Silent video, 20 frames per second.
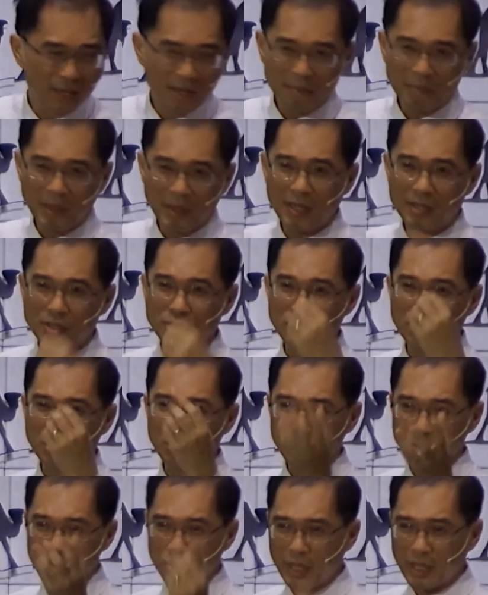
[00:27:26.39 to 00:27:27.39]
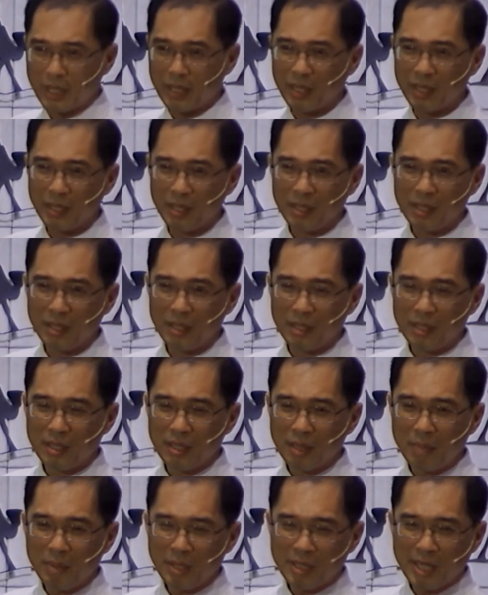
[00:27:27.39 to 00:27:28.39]
帮他收税，
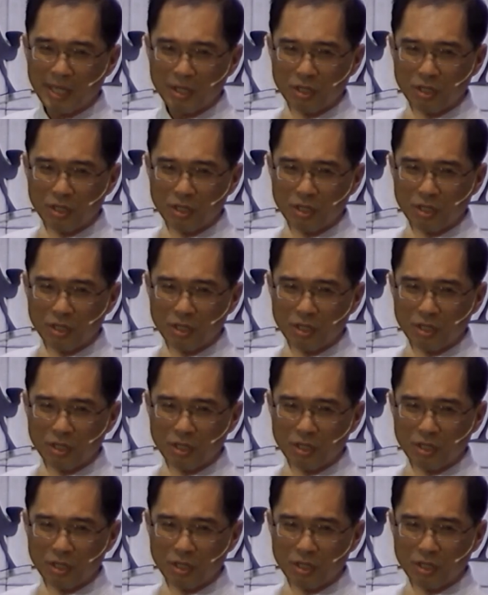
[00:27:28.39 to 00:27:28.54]
那么他